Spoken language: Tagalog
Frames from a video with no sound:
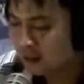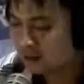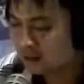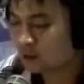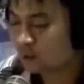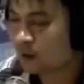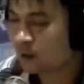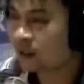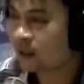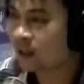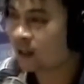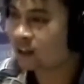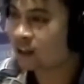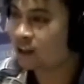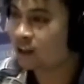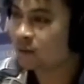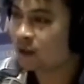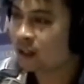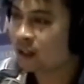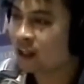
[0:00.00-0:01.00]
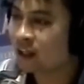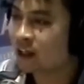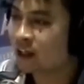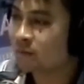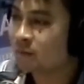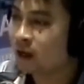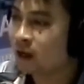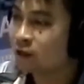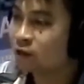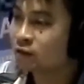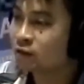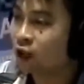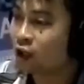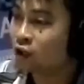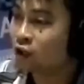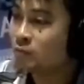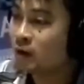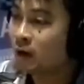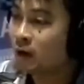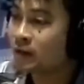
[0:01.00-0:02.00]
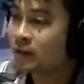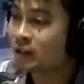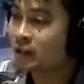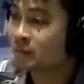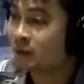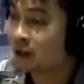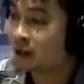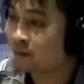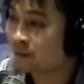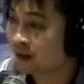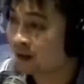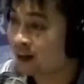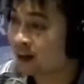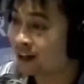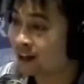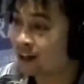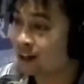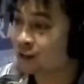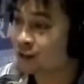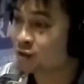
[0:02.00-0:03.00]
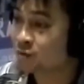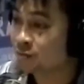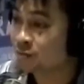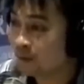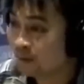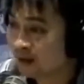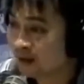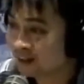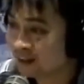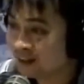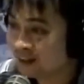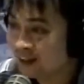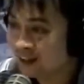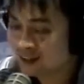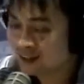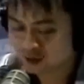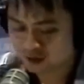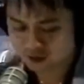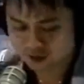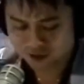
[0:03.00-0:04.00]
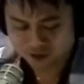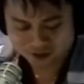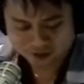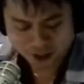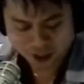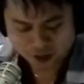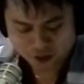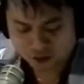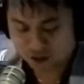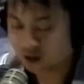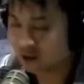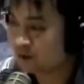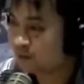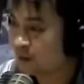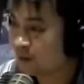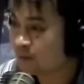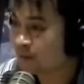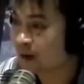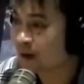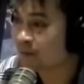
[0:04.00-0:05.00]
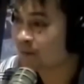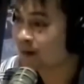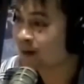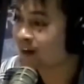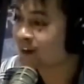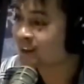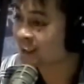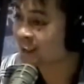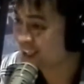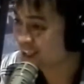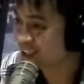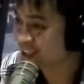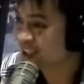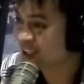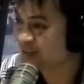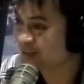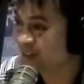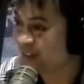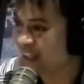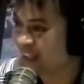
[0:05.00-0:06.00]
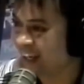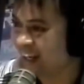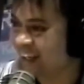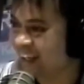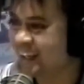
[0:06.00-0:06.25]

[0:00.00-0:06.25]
katawan natin manhina bago tayo gumamit ng mga magagandang supplement. Mm. So, tayo ay magpapatalastas muna.